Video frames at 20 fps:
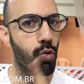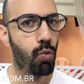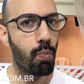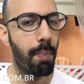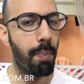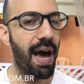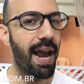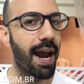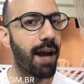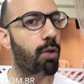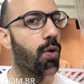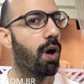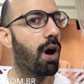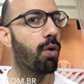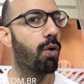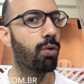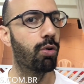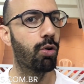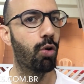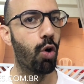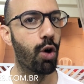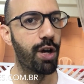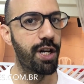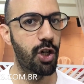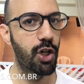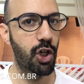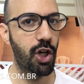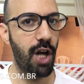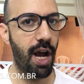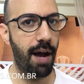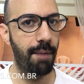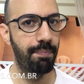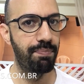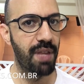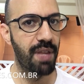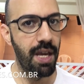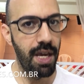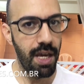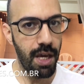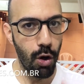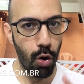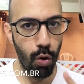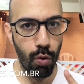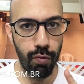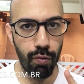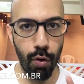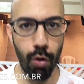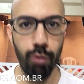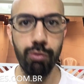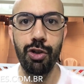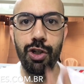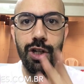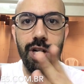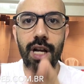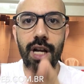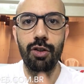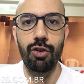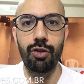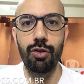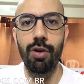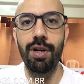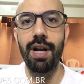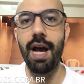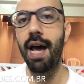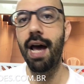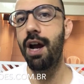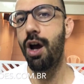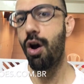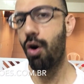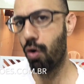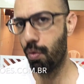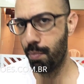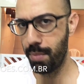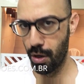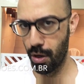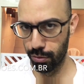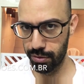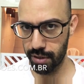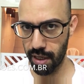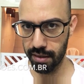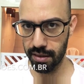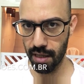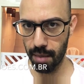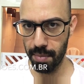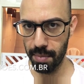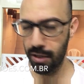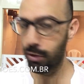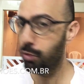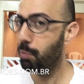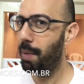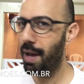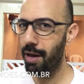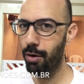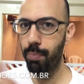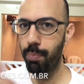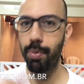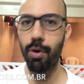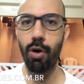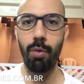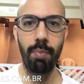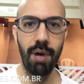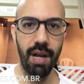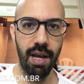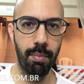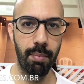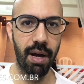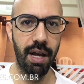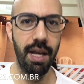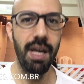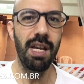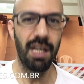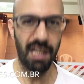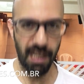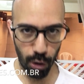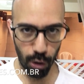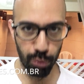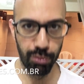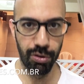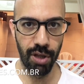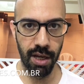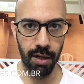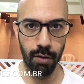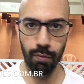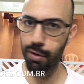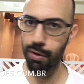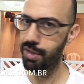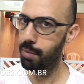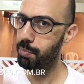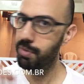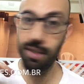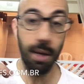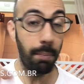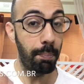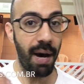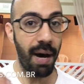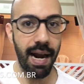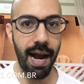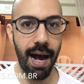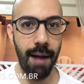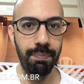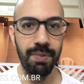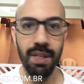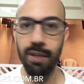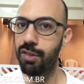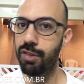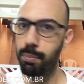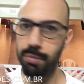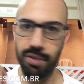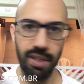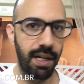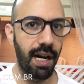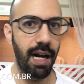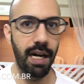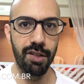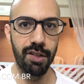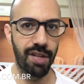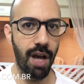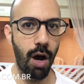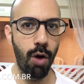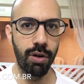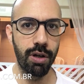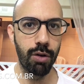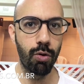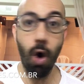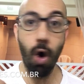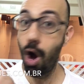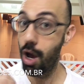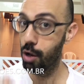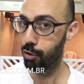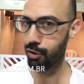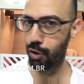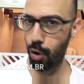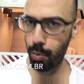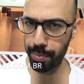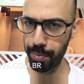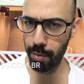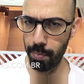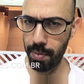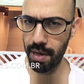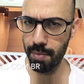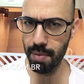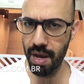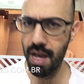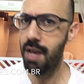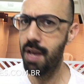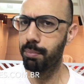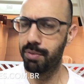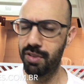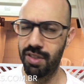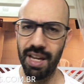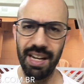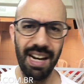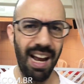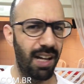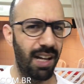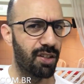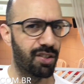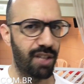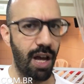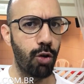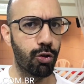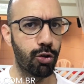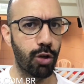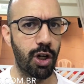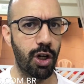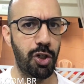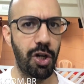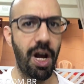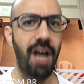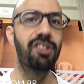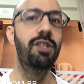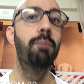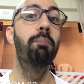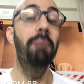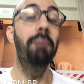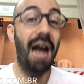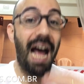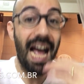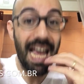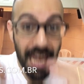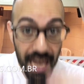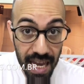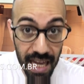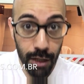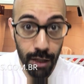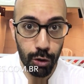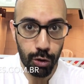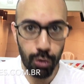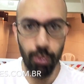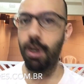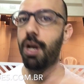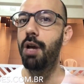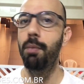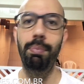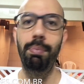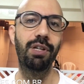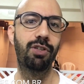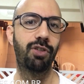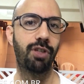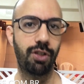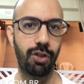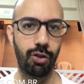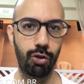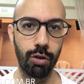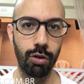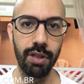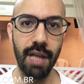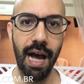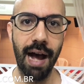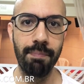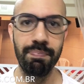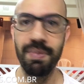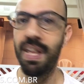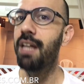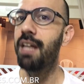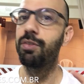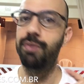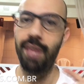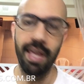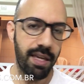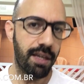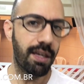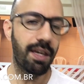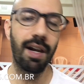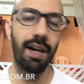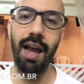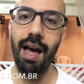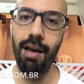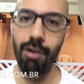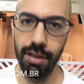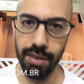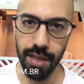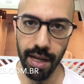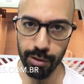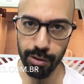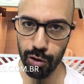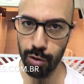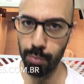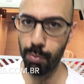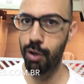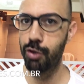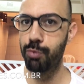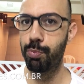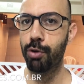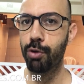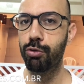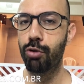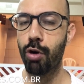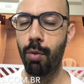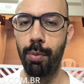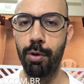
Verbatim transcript: para a qual Orixá eu vou direcionar o meu tratamento para o problema que eu tenho. Você precisa parar, você precisa analisar qual é o seu problema, precisa analisar os orixás e para isso precisa estudar. Tem que ir lá no aderidesimões.com.br